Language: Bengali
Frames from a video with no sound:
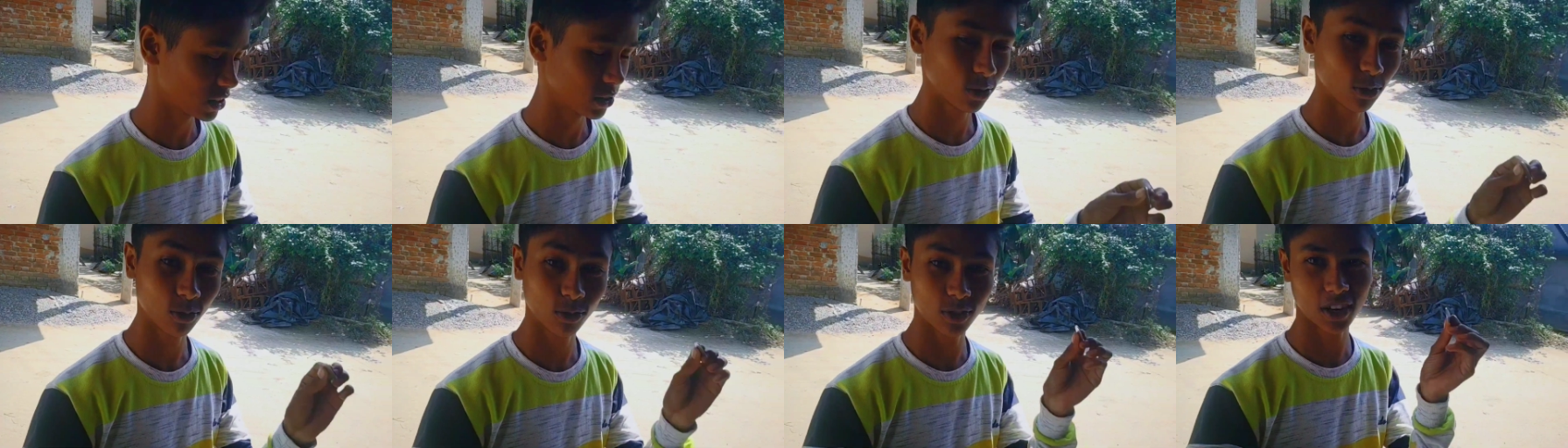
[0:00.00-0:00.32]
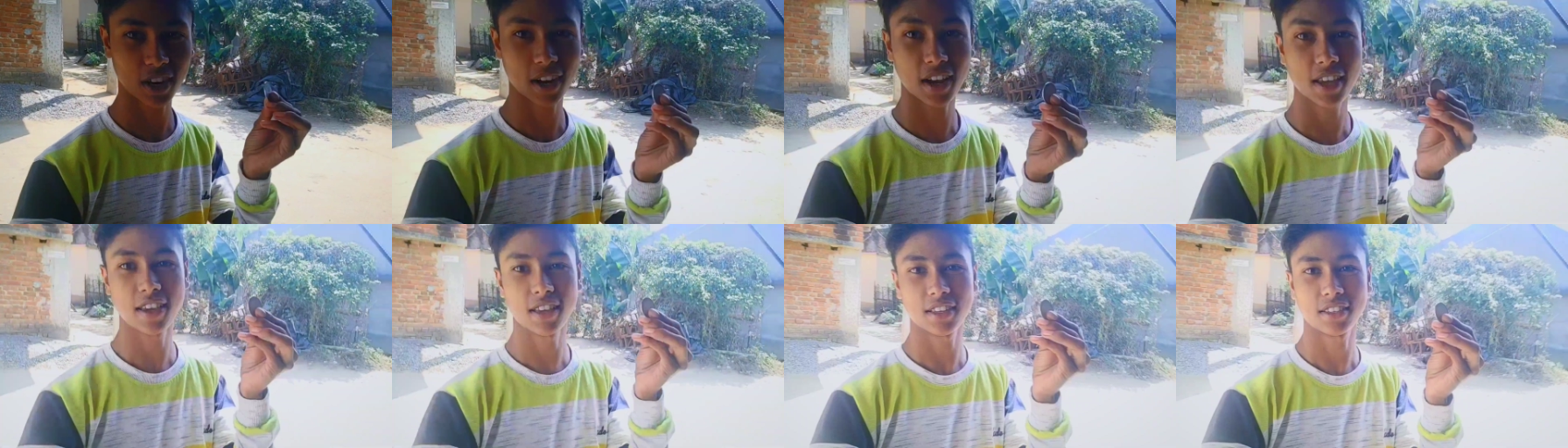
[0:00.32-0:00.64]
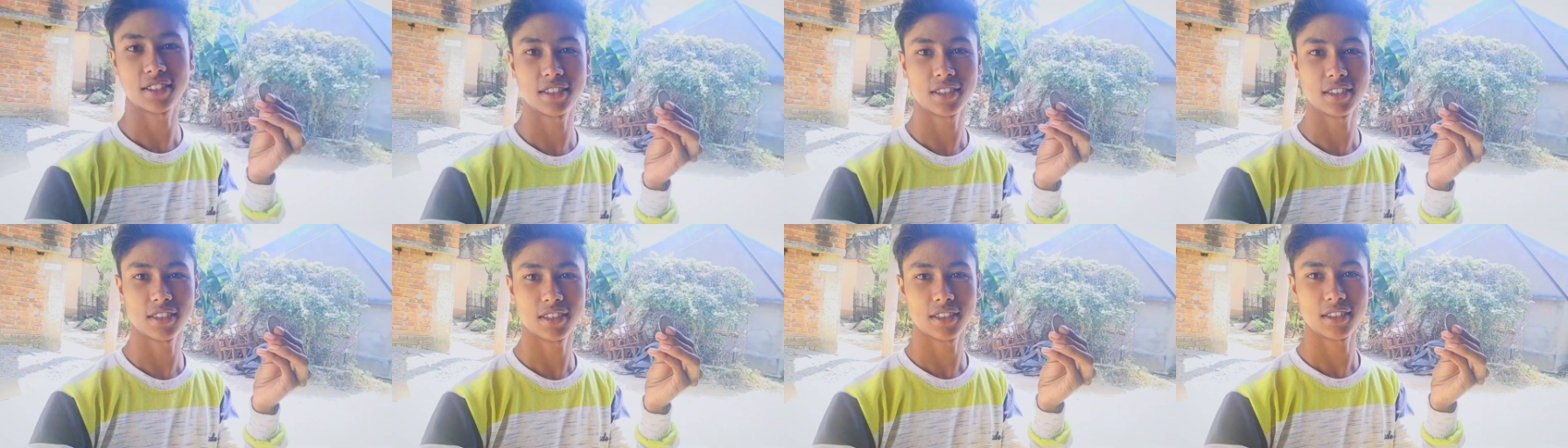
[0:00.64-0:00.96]
দু টাকাই
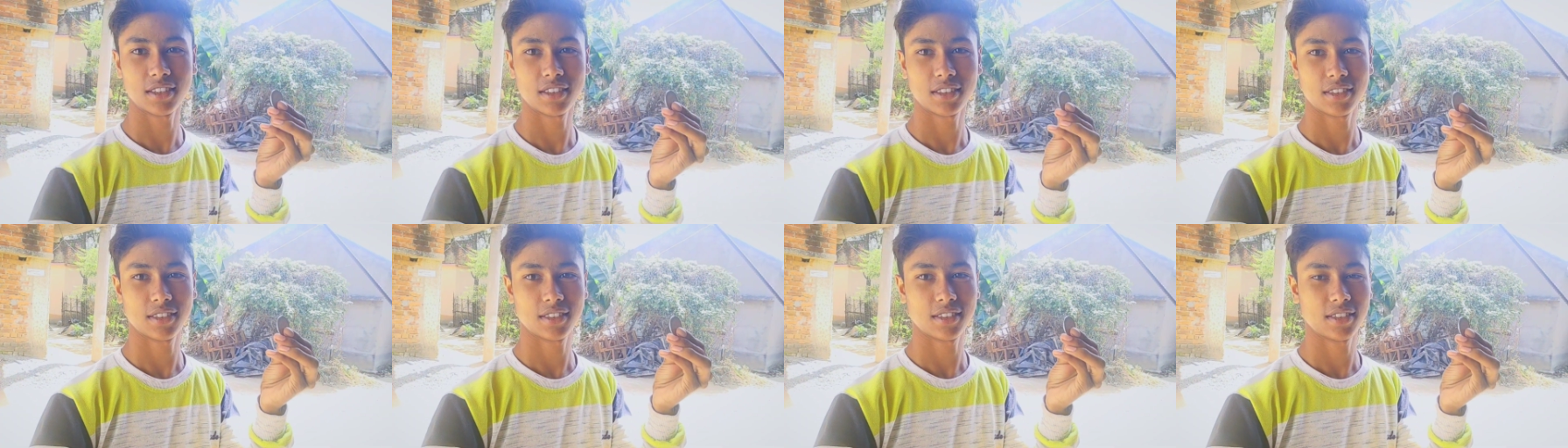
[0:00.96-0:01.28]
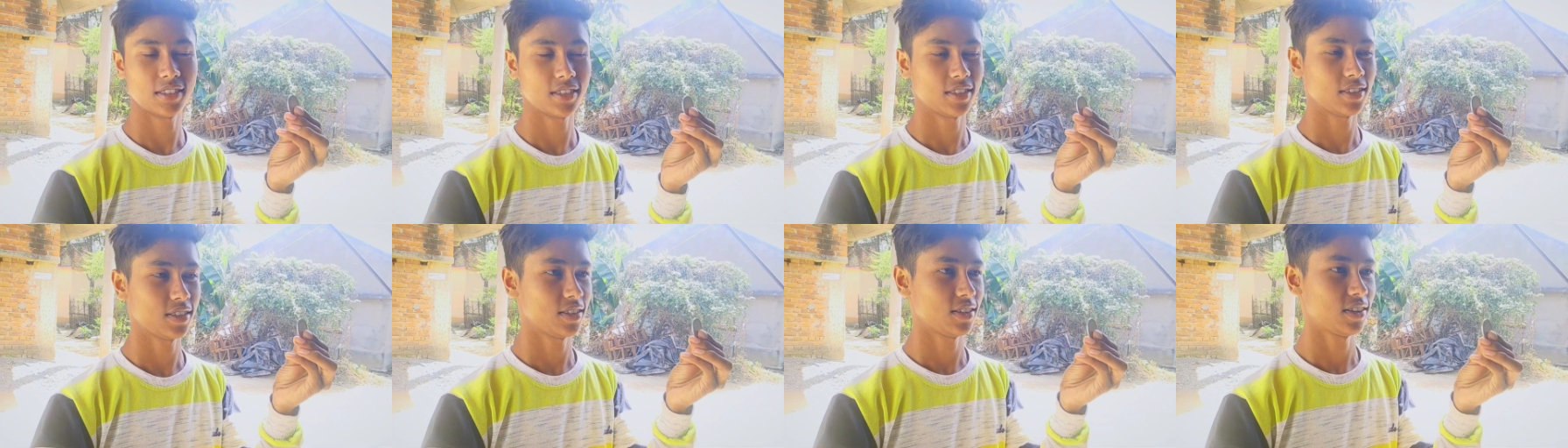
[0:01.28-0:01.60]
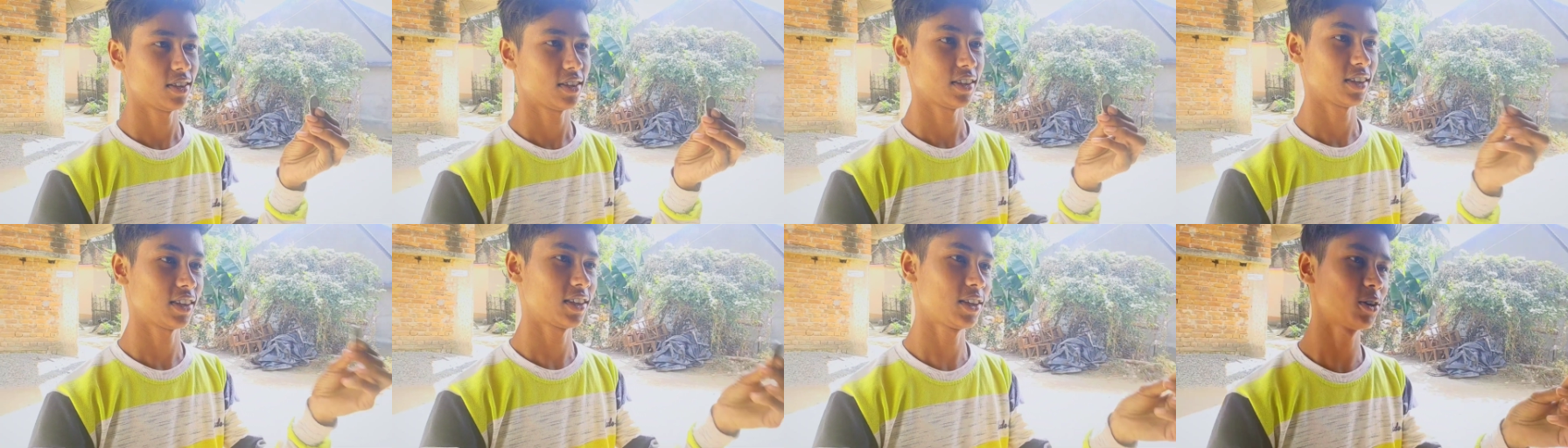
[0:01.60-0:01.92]
আছে
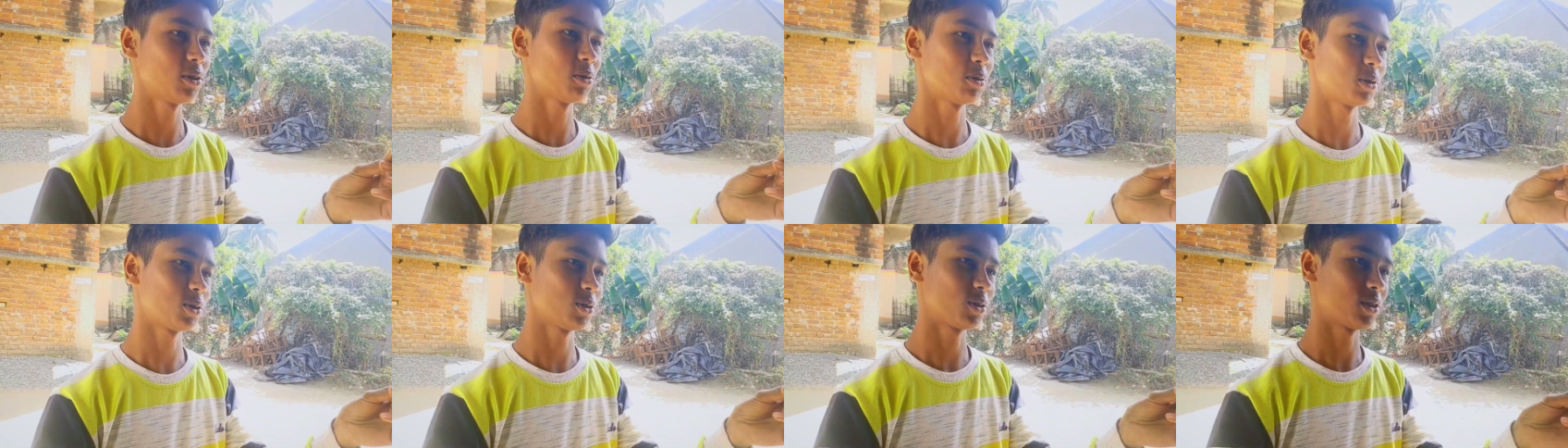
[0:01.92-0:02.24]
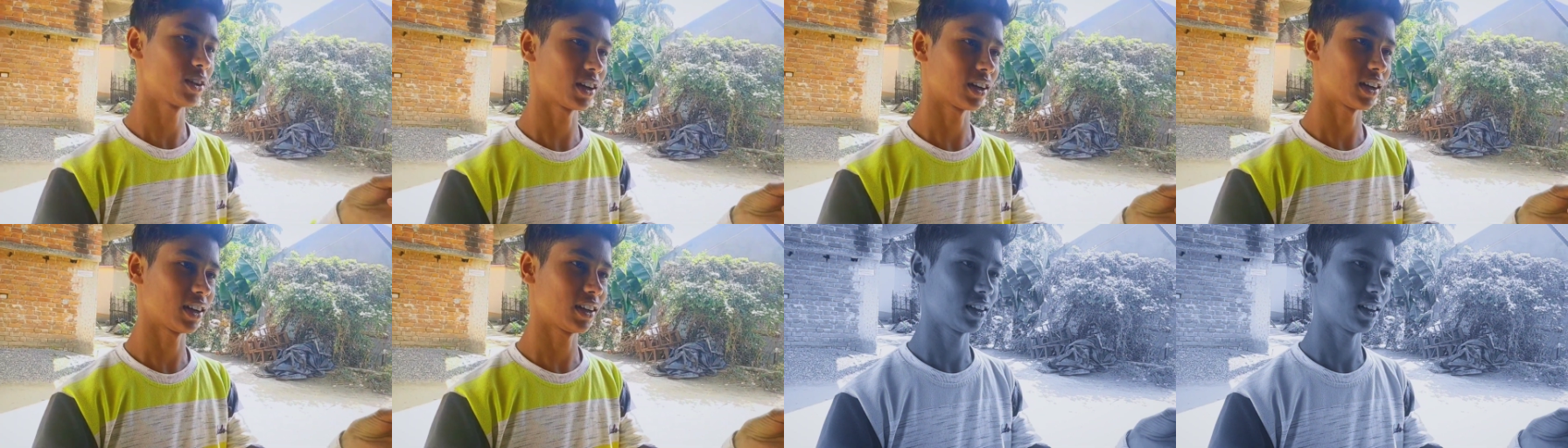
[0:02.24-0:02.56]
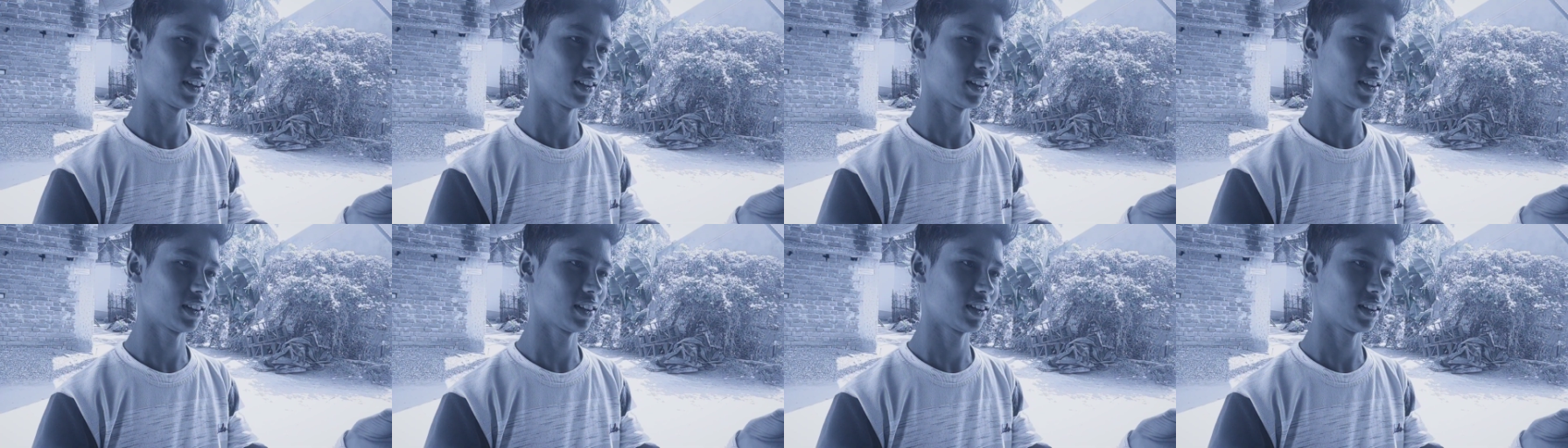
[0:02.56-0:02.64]
কি হবে দু টাকায় দু